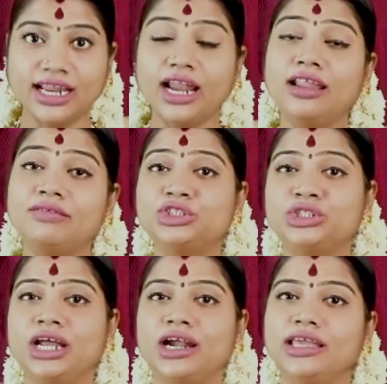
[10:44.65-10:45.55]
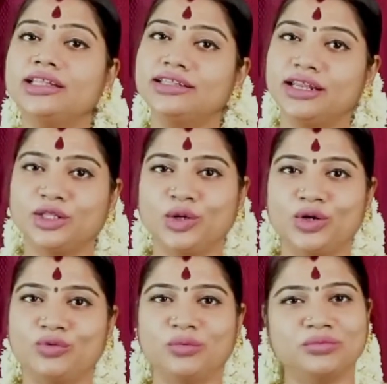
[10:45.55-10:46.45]
நல்ல விஷயங்களை தெரிந்து
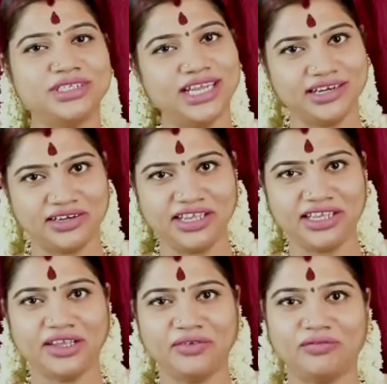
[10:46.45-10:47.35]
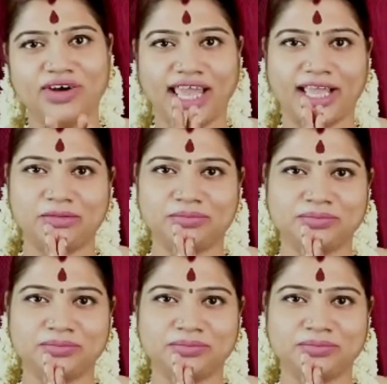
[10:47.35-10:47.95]
கொள்வோம் நன்றி வணக்கம்